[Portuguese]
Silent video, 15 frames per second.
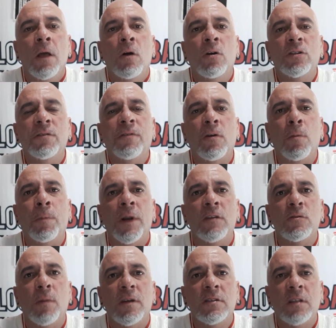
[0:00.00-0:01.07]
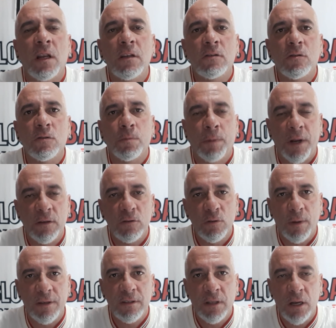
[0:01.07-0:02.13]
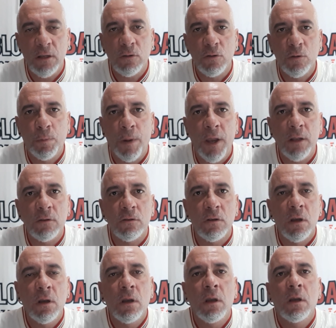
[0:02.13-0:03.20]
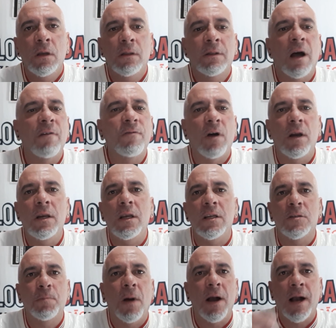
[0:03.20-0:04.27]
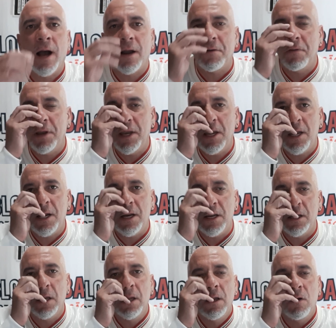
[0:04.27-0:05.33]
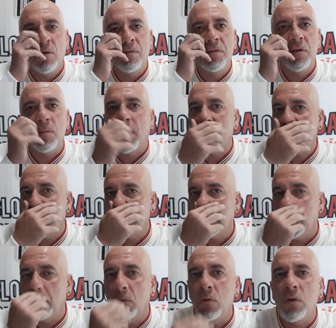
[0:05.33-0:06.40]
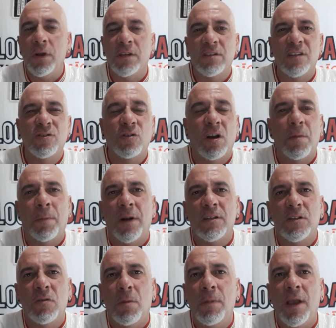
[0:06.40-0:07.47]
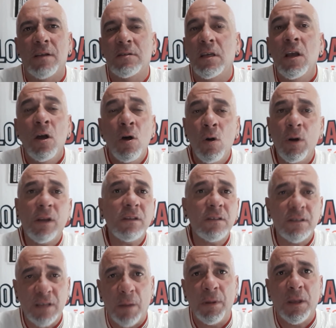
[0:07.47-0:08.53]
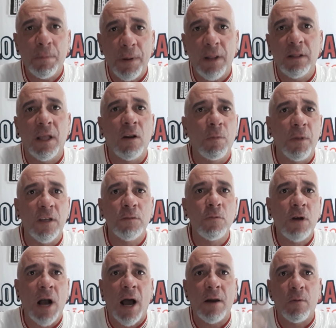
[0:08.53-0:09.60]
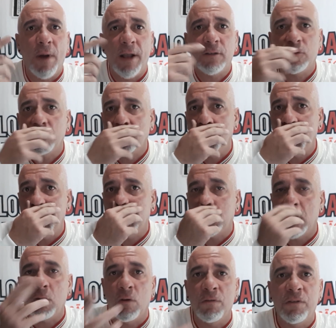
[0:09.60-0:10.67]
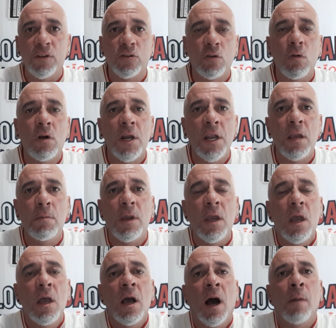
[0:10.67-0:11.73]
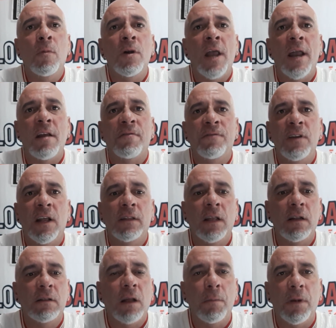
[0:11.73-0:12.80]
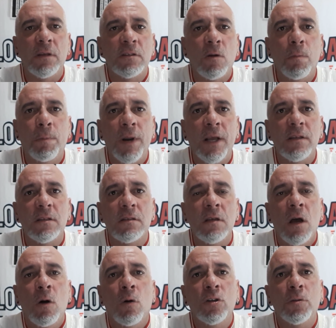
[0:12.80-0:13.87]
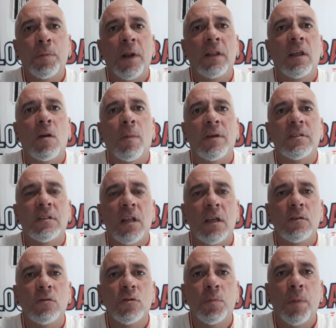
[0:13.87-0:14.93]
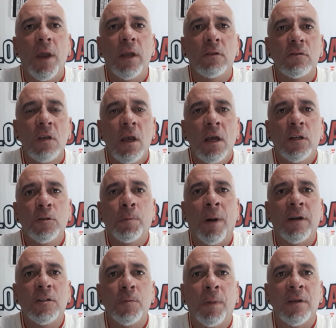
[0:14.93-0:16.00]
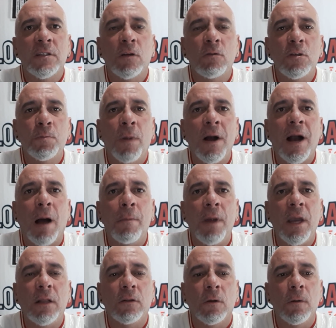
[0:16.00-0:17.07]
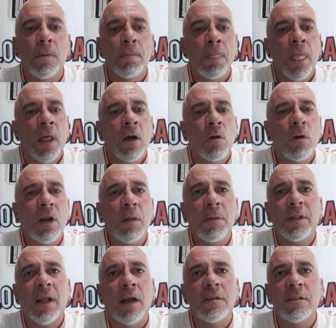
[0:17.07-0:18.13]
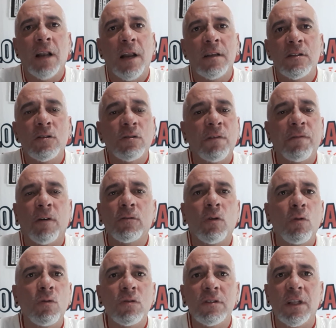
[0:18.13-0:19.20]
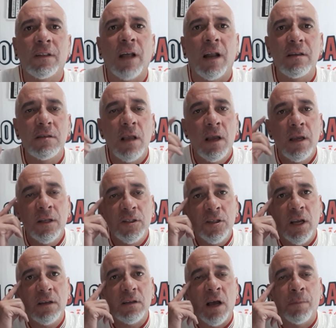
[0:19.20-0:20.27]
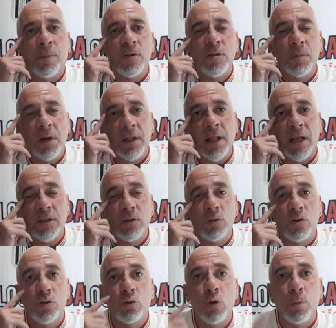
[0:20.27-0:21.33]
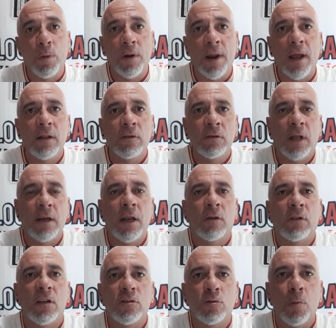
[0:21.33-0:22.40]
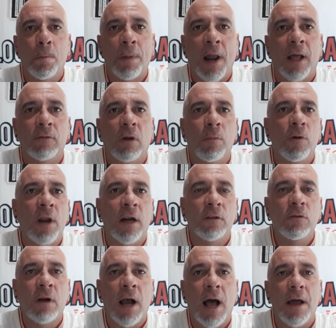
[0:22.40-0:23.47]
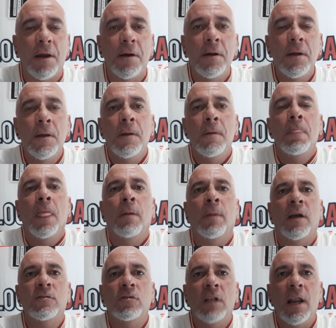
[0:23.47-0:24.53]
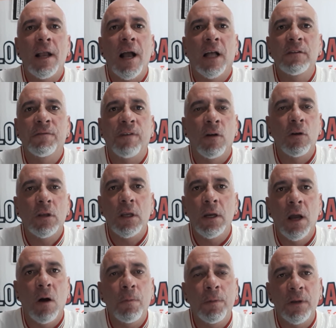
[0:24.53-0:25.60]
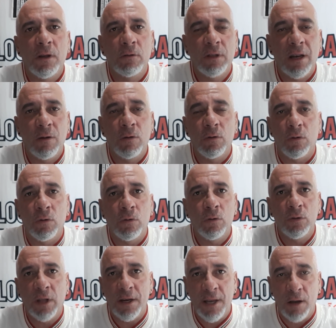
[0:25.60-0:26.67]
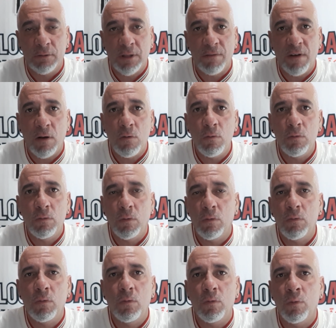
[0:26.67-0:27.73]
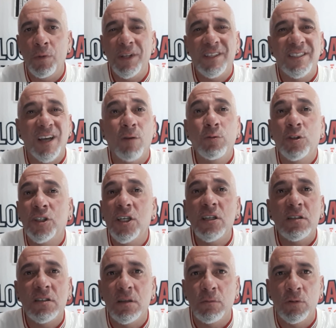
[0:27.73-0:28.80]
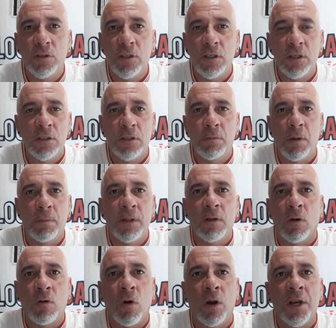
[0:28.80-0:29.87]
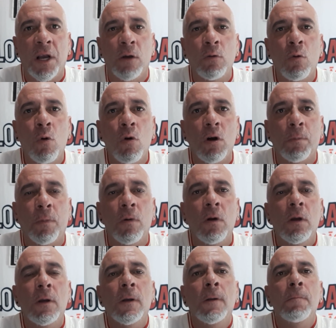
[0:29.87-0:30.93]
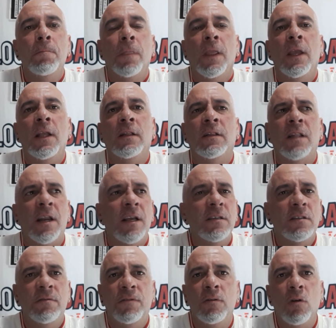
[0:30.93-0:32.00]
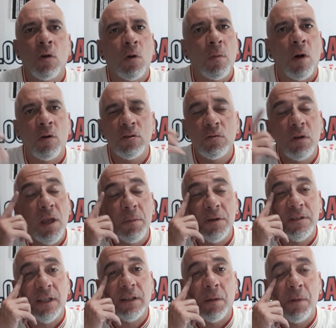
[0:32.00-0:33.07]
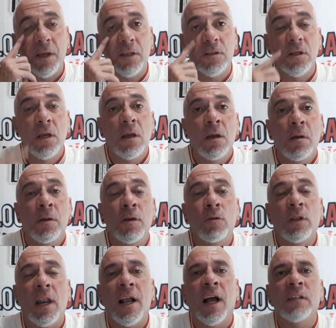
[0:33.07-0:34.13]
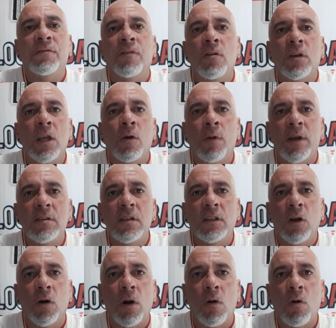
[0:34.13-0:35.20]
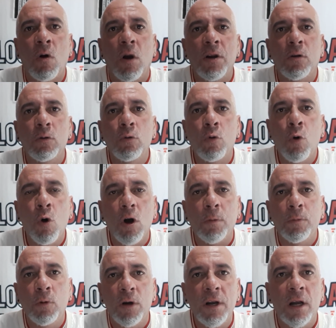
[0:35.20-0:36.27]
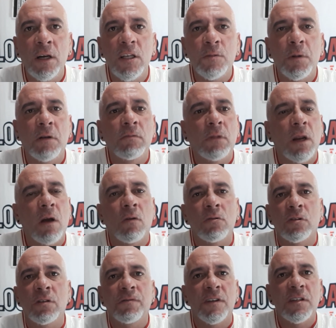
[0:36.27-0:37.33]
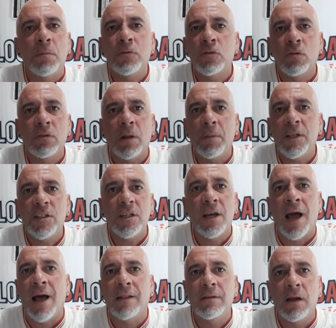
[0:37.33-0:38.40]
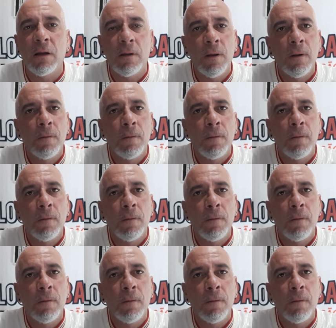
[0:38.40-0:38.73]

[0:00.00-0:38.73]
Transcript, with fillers: Hoje foram presos mais três, presos mais três suspeitos que estavam ali, espancaram ele, ouviram mais testemunhas, a história parece que não é bem assim. O que se sabe é que prenderam o mesmo cara, o Edson Brits, que ele confessou o crime, a mulher e a filha dele também estão presas, hoje prenderam mais três suspeitos de participação no espancamento. O crime está esclarecido, só faltam alguns detalhes. Tinha a possibilidade do estupro, né? Do Daniel ter estuprado a mulher do cara, mas o delegado falou que não, porque o, o, o Daniel estava com um, um índice altíssimo de, de bebida alcoólica no corpo, e 13, alguma coisa, não lembro exatamente. E o delegado falou que com esse teor alcoólico no corpo, no organismo, ele não teria condição de fazer absolutamente nada,